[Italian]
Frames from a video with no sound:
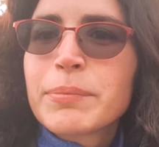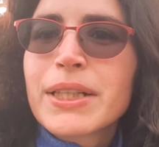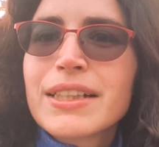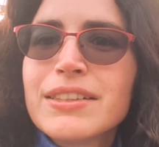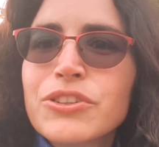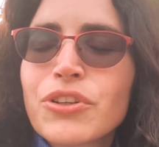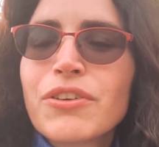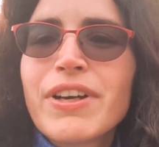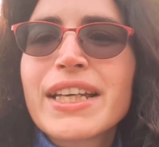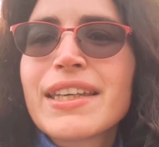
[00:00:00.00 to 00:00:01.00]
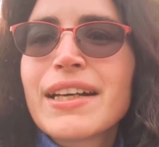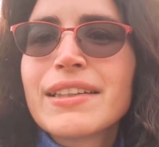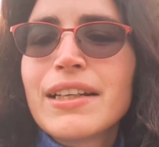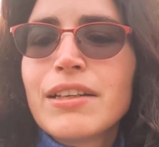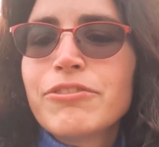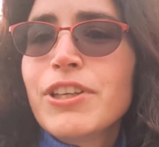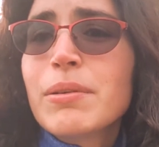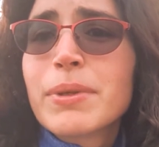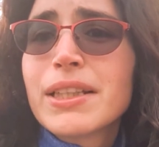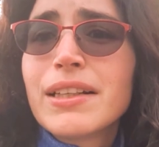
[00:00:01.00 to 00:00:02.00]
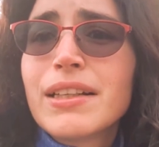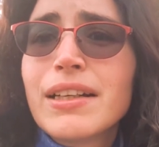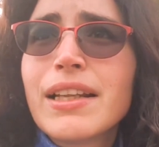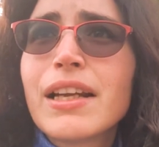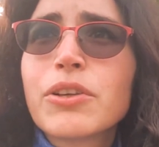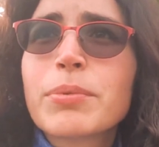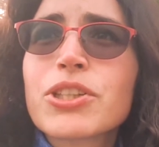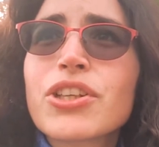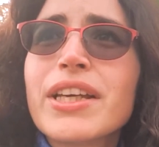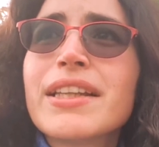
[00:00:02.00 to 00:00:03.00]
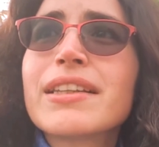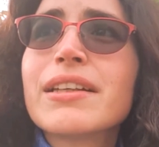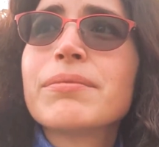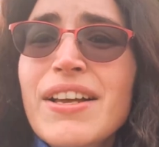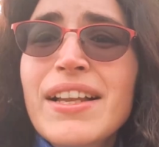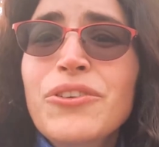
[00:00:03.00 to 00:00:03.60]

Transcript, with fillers: perché sì, sono vecchia, del film del, dell'anno precedente.